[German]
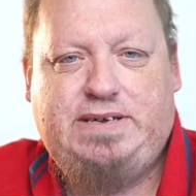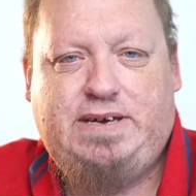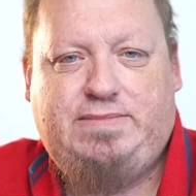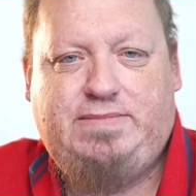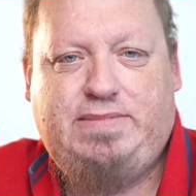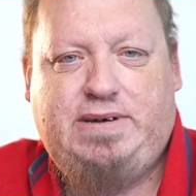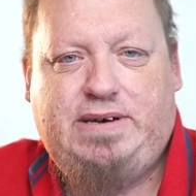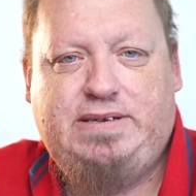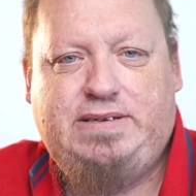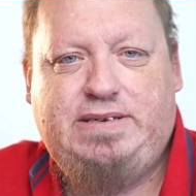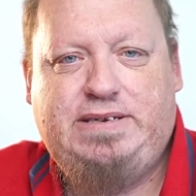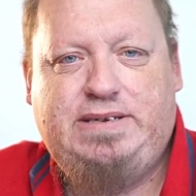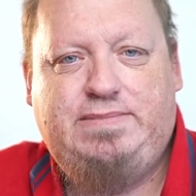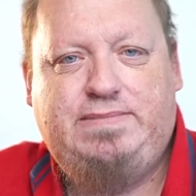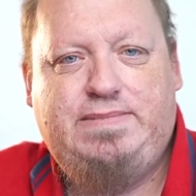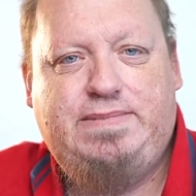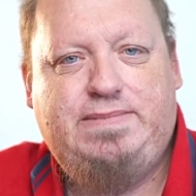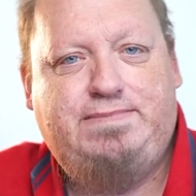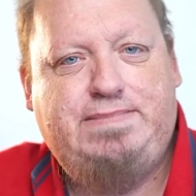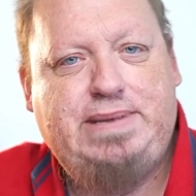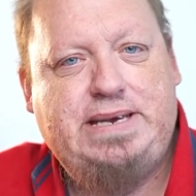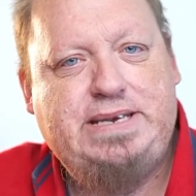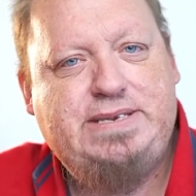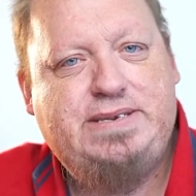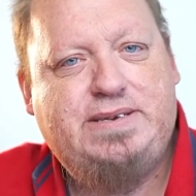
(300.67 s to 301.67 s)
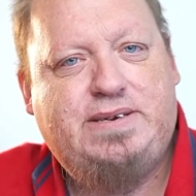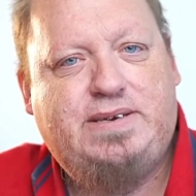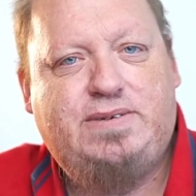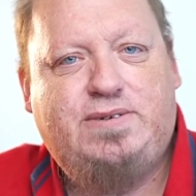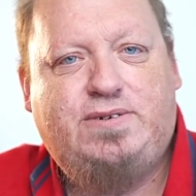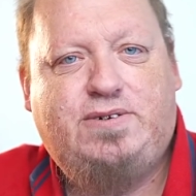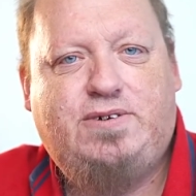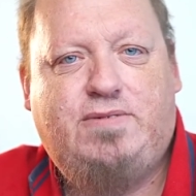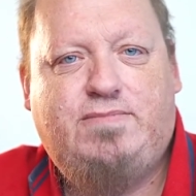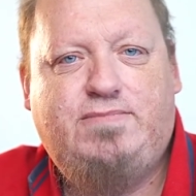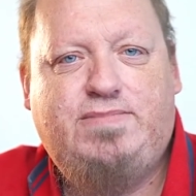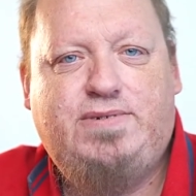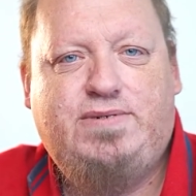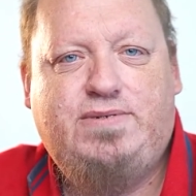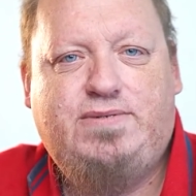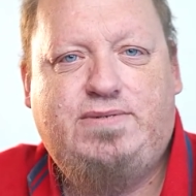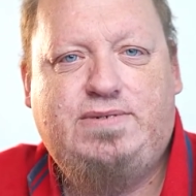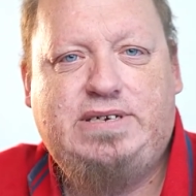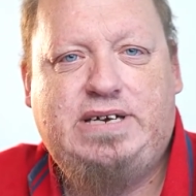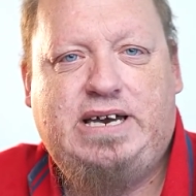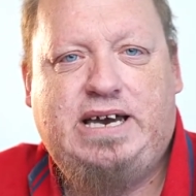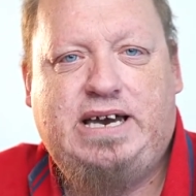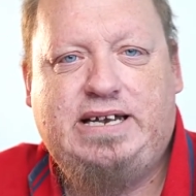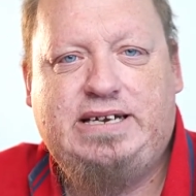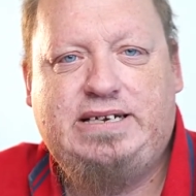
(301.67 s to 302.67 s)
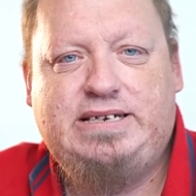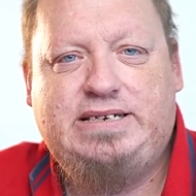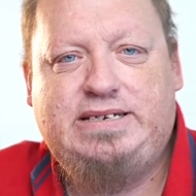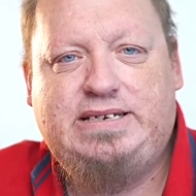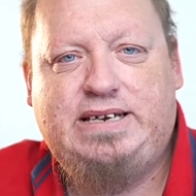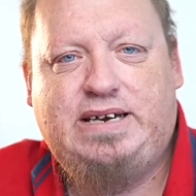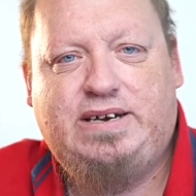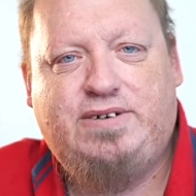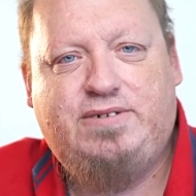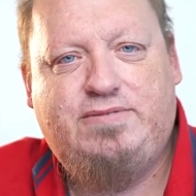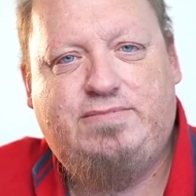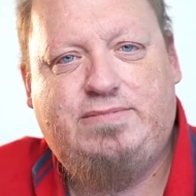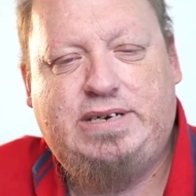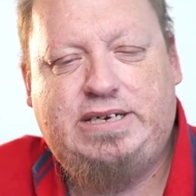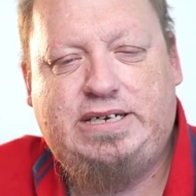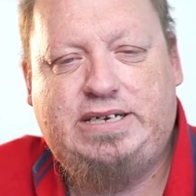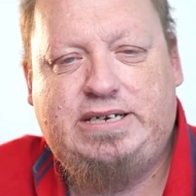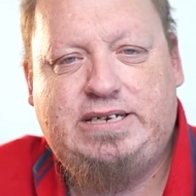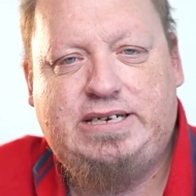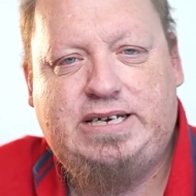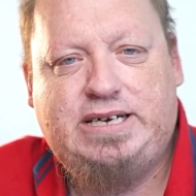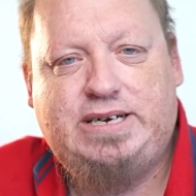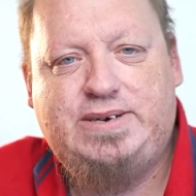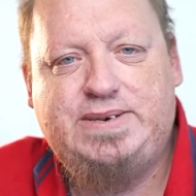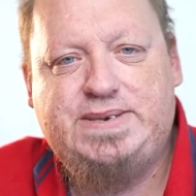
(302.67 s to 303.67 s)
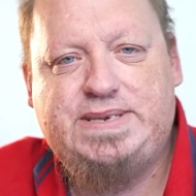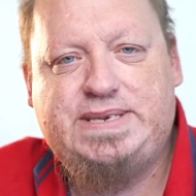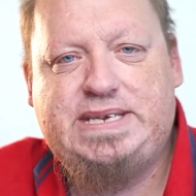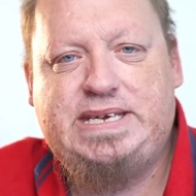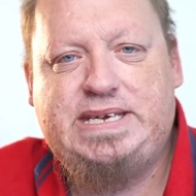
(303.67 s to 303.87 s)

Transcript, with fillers: Aber die besseren Computer hatten darüber hinaus